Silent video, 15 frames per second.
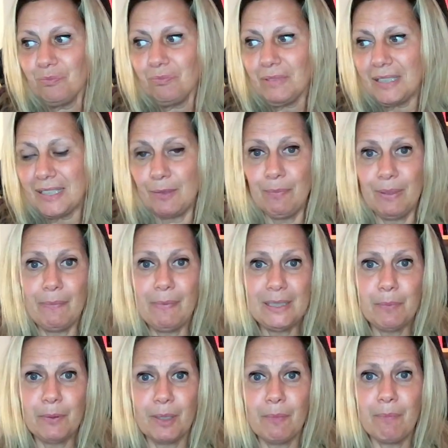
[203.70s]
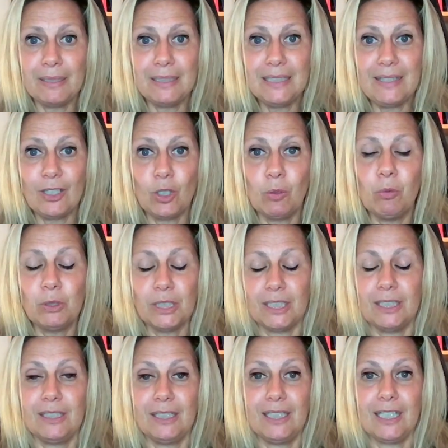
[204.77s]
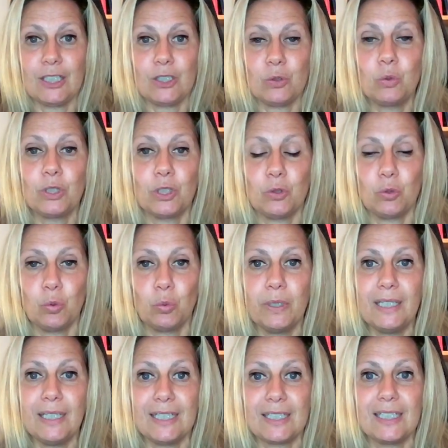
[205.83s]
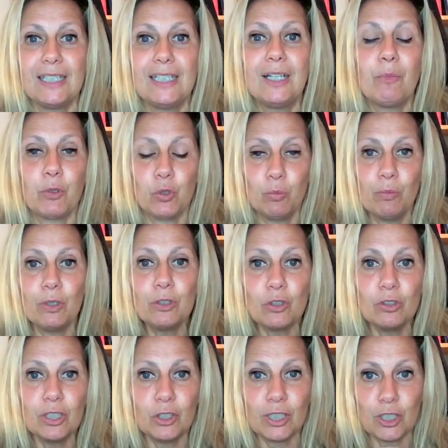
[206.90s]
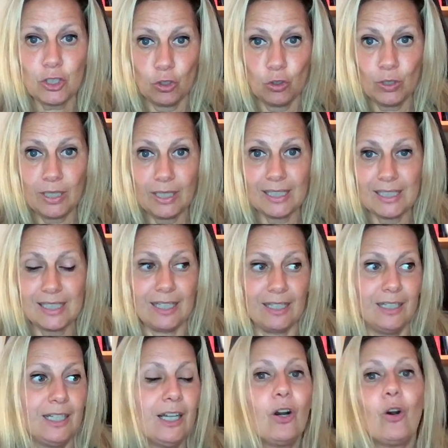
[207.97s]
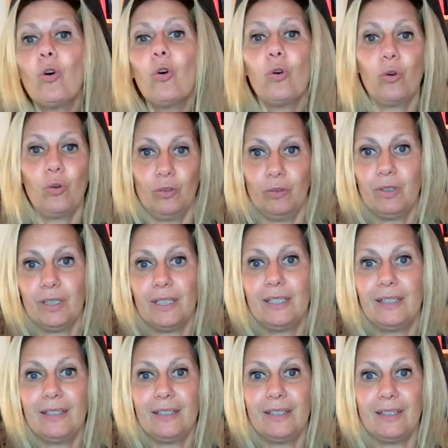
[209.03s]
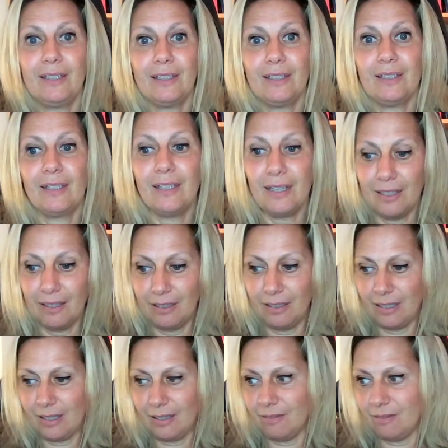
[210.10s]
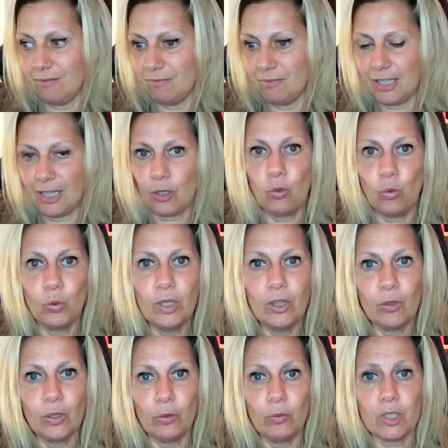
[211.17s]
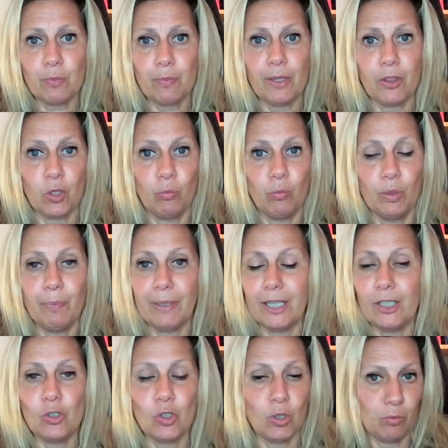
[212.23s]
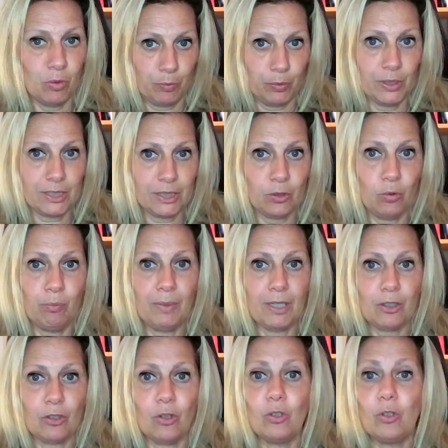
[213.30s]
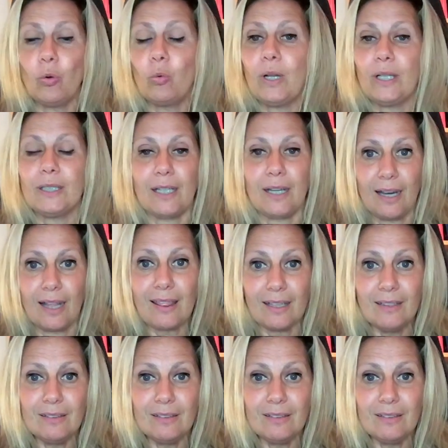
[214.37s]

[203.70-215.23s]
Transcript: simplemente por empatía de cómo te sentirías tú si estuvieras pues un montón de horas solo en casa o eh, recluido en un espacio muy pequeño como puede ser un balcón o una terraza,